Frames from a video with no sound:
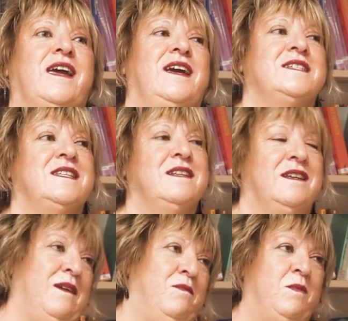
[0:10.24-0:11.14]
que, es,
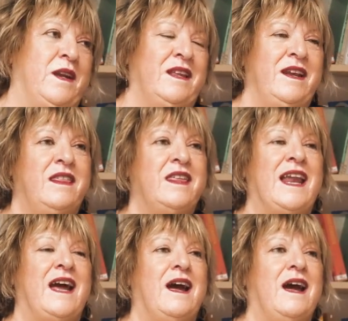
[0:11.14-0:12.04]
que pertenece
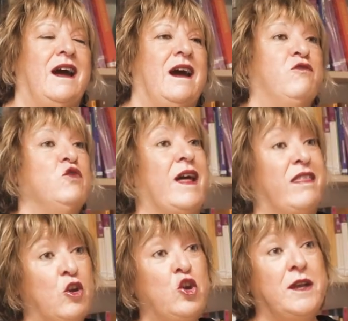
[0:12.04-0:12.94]
a la
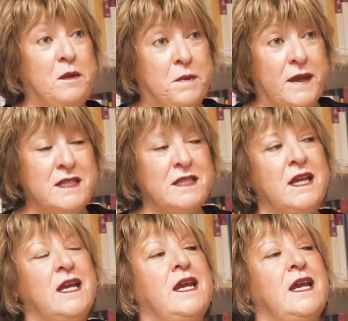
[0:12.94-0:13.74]
Fundación IPES,